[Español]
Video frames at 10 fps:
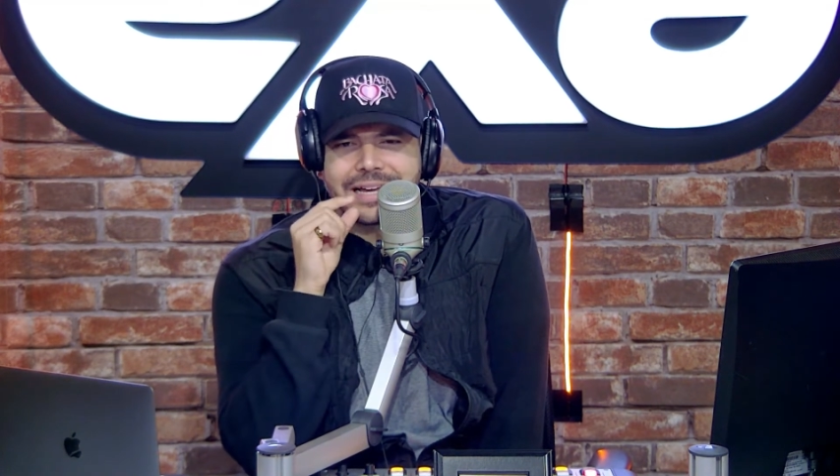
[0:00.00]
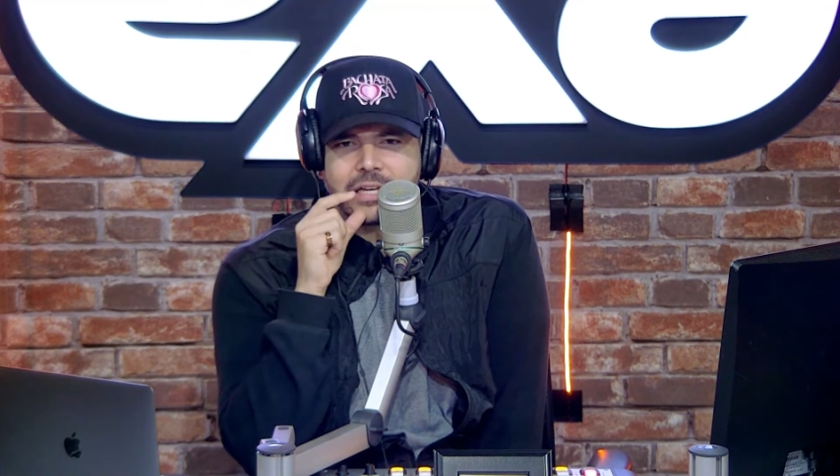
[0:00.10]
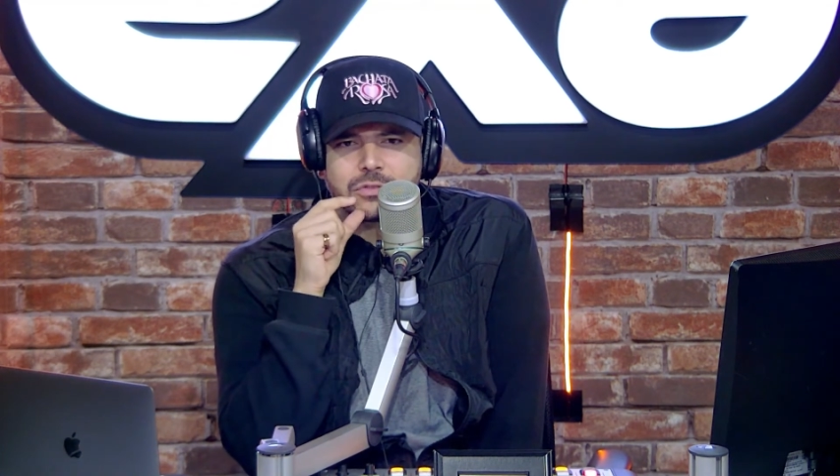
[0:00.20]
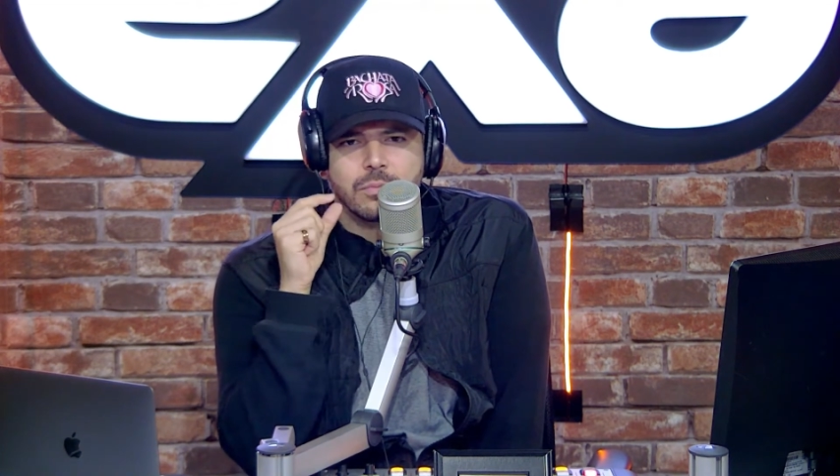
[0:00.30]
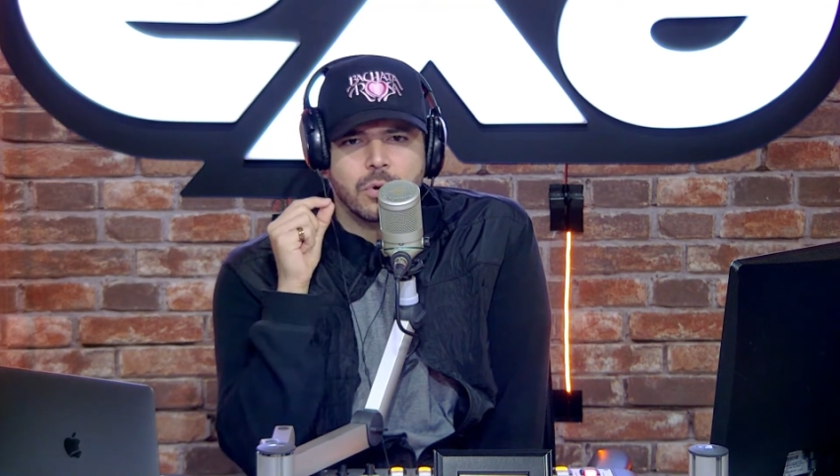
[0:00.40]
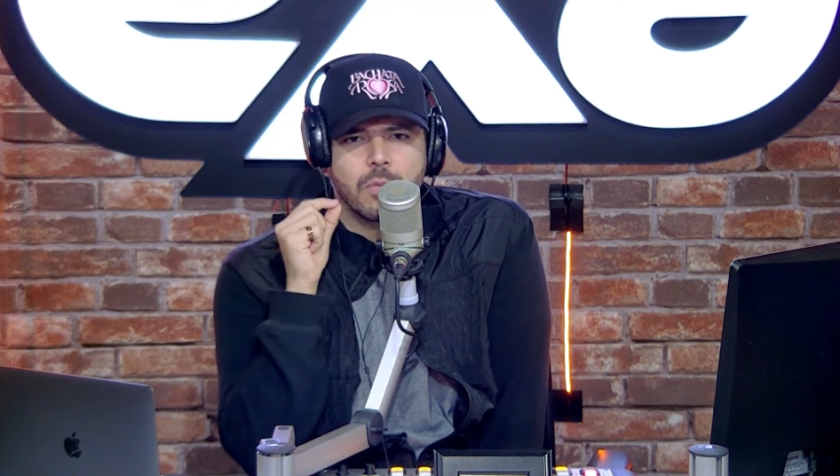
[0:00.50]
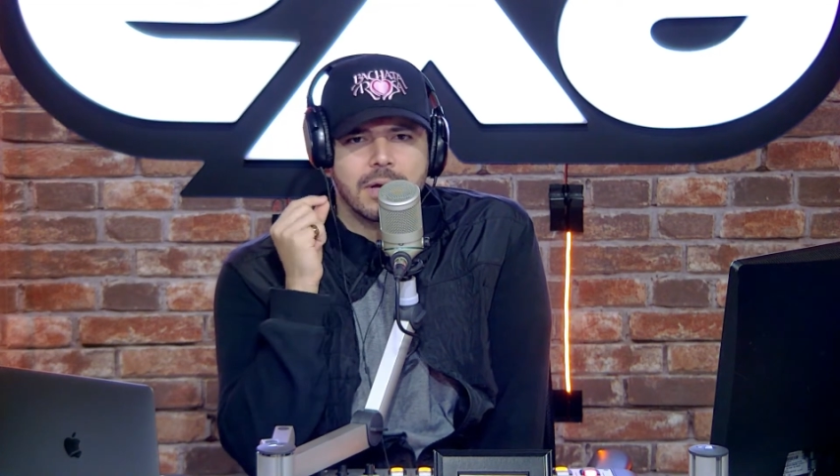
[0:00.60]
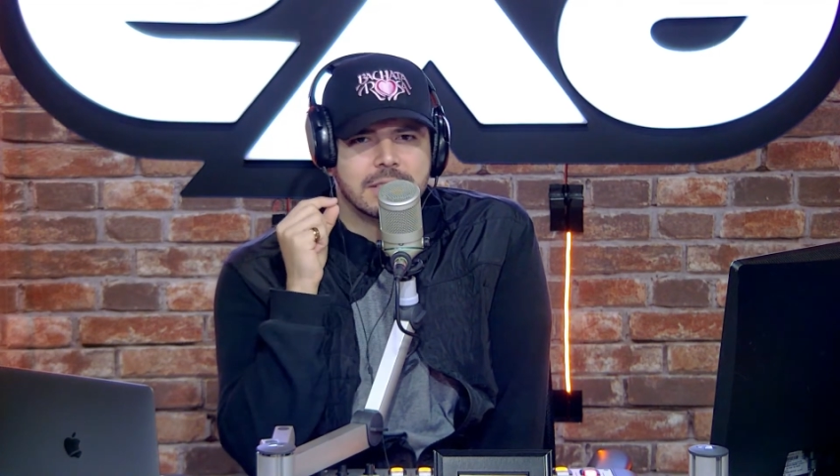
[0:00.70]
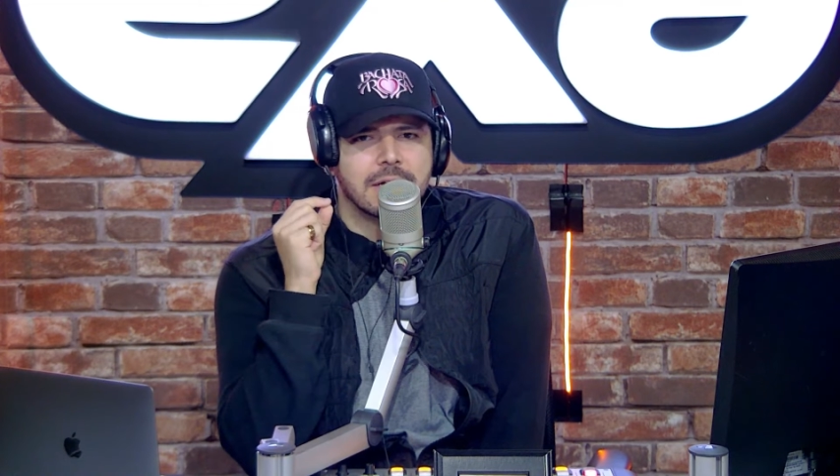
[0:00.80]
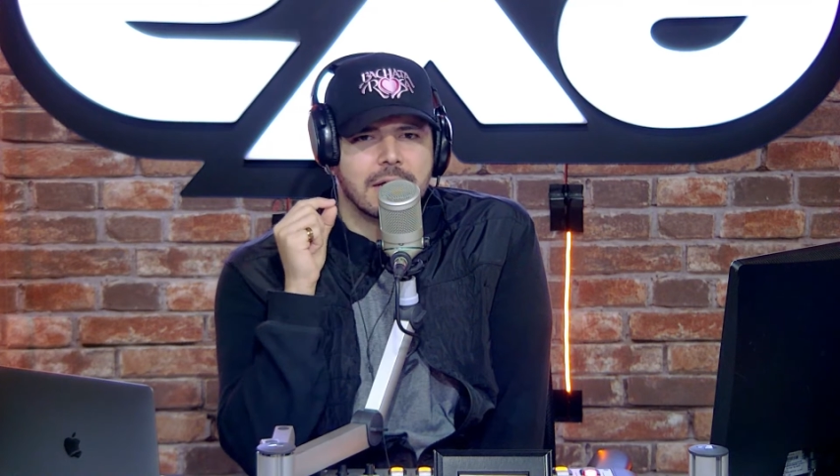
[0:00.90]
es un poco
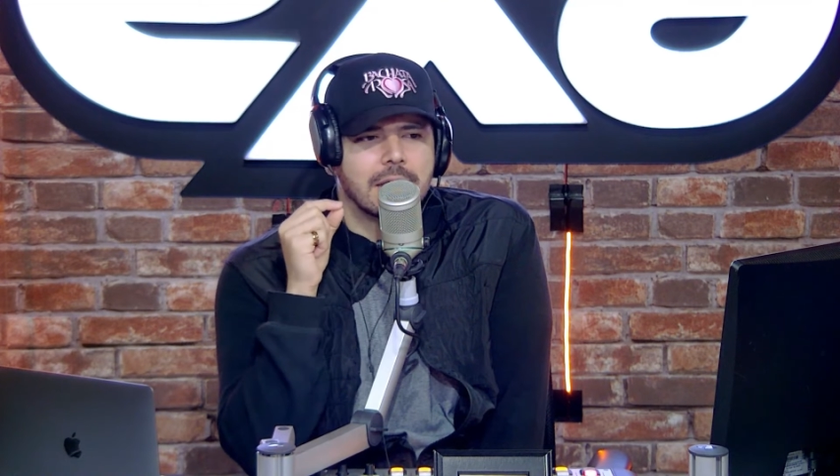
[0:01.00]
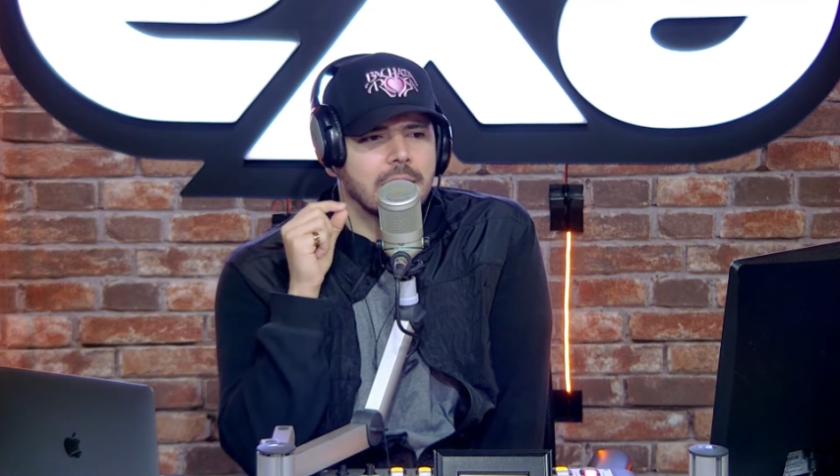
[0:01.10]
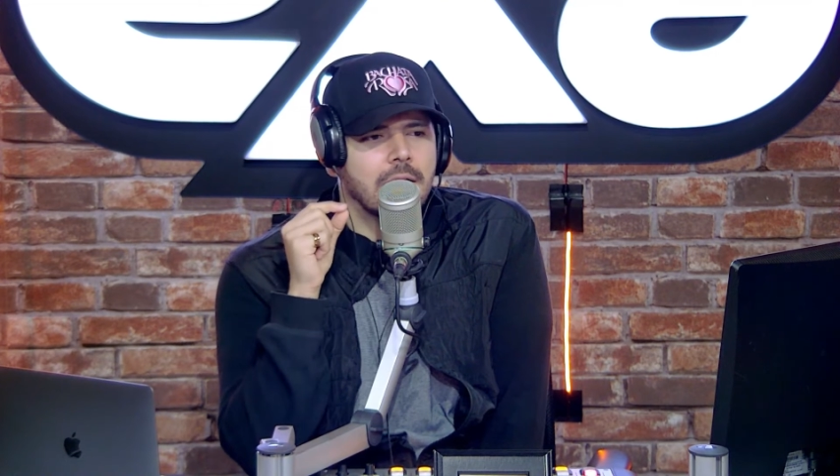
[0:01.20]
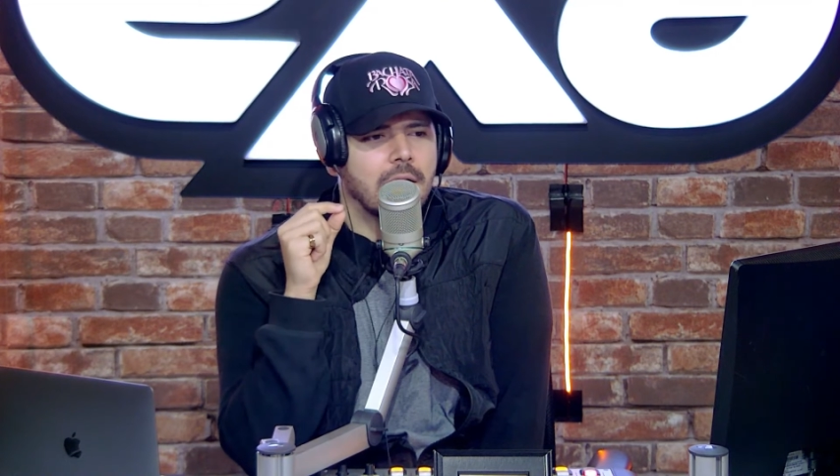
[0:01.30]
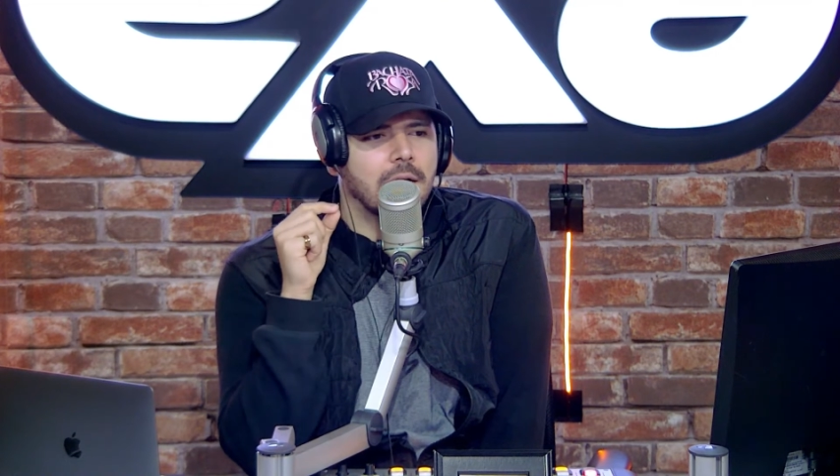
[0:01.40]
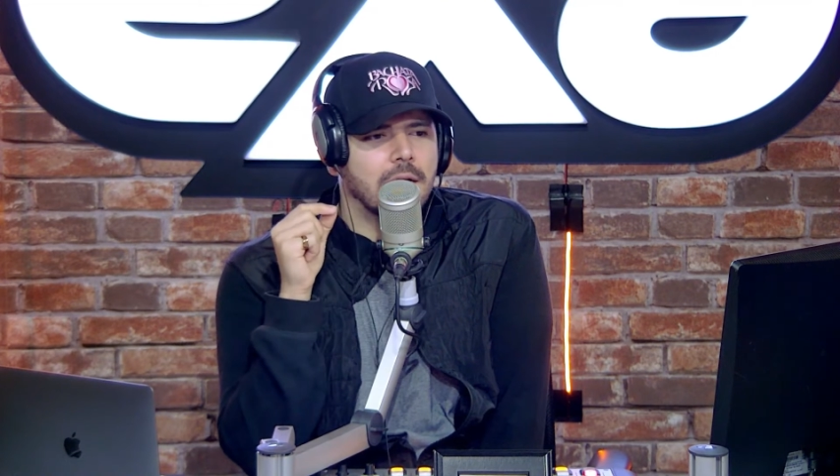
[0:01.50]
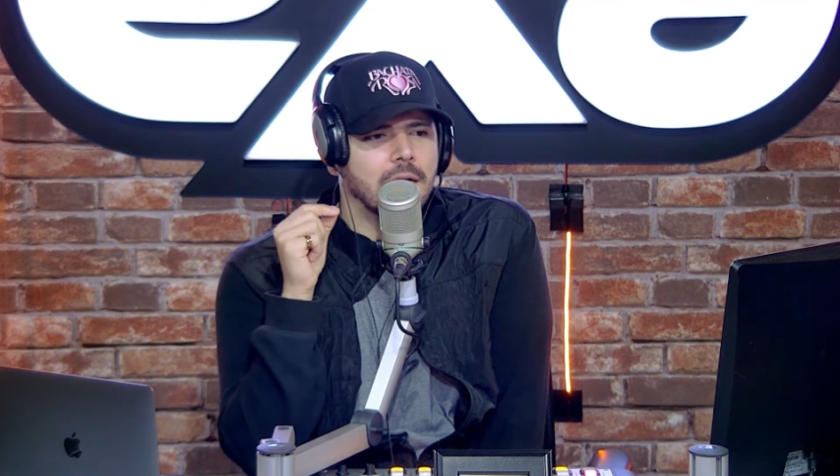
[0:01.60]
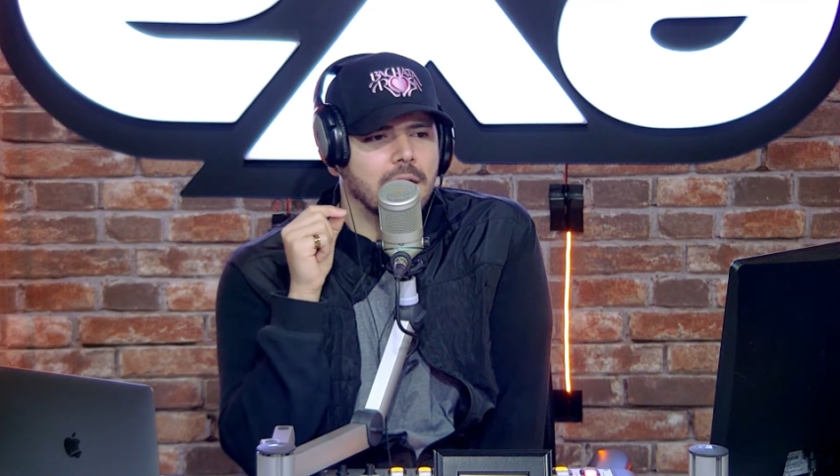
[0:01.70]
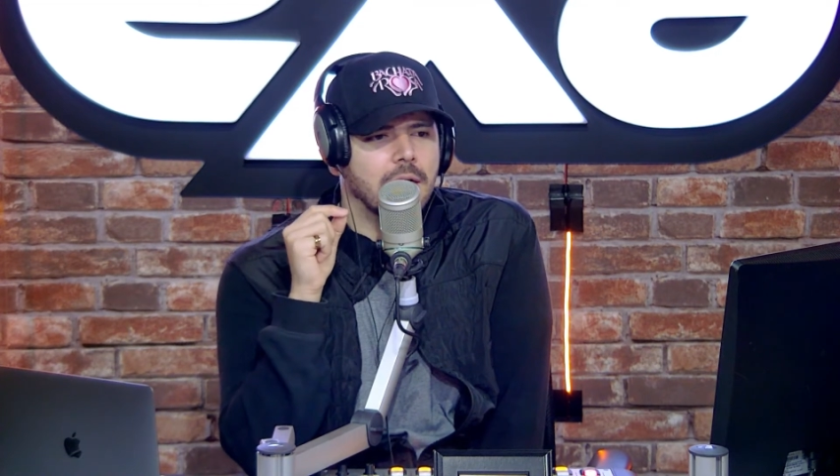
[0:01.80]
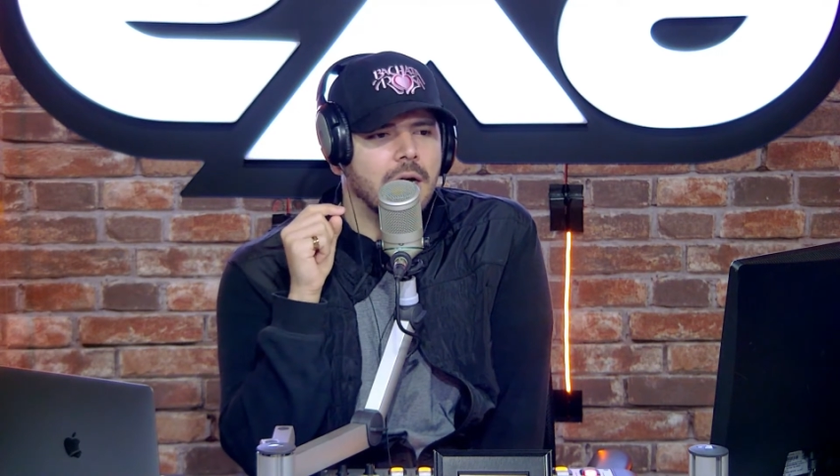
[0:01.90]
más cerrada.
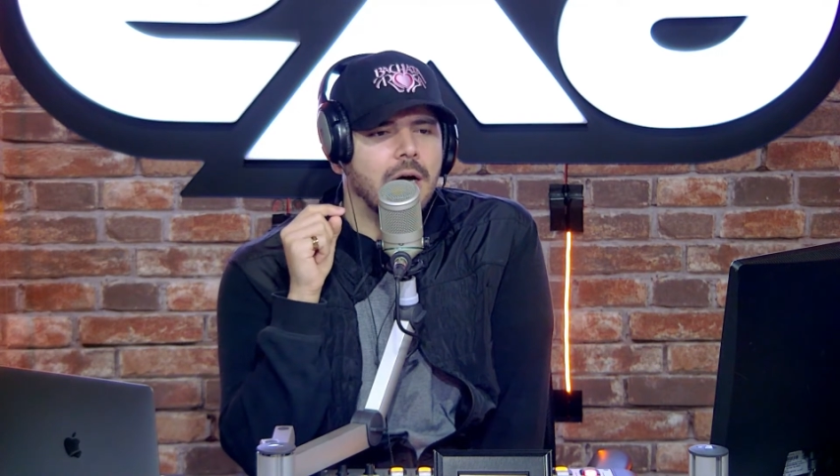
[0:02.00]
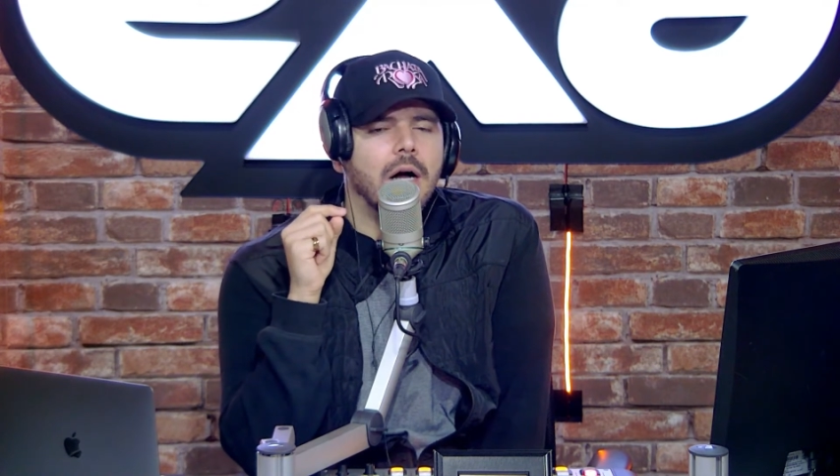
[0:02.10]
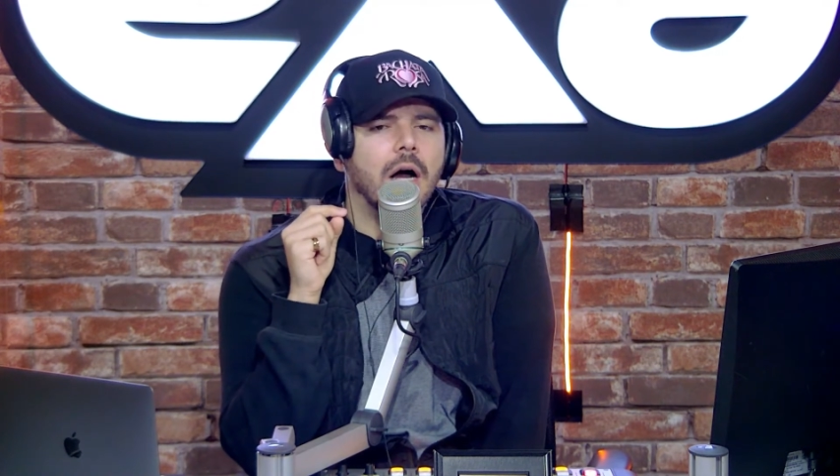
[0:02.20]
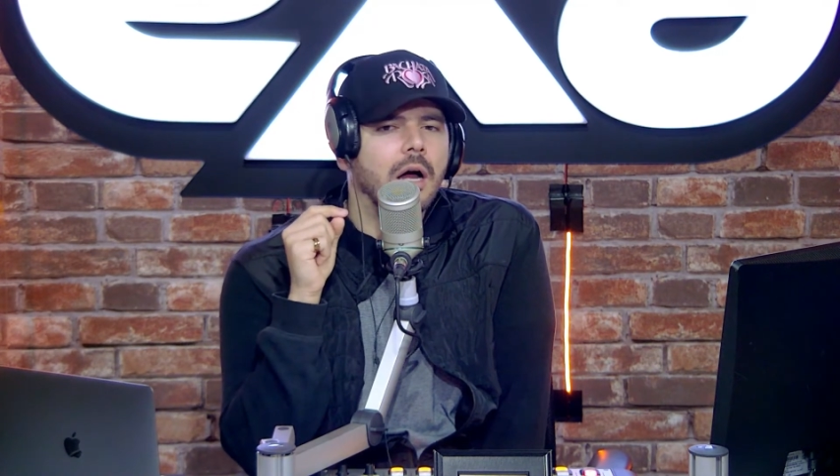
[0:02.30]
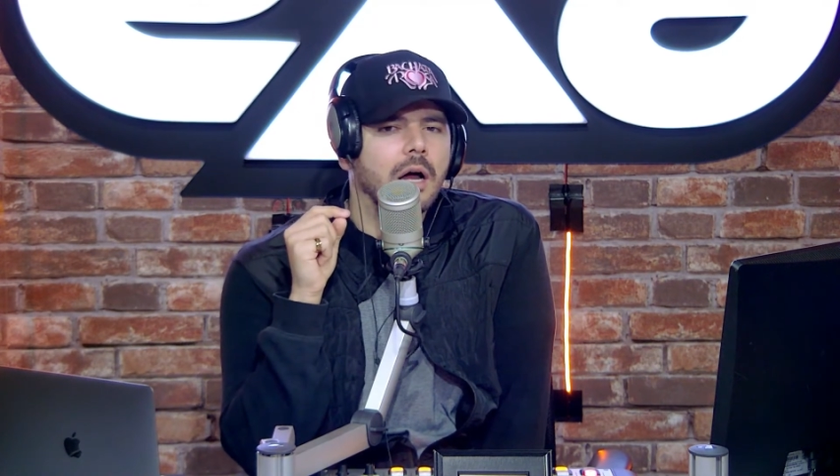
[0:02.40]
Ah, ah.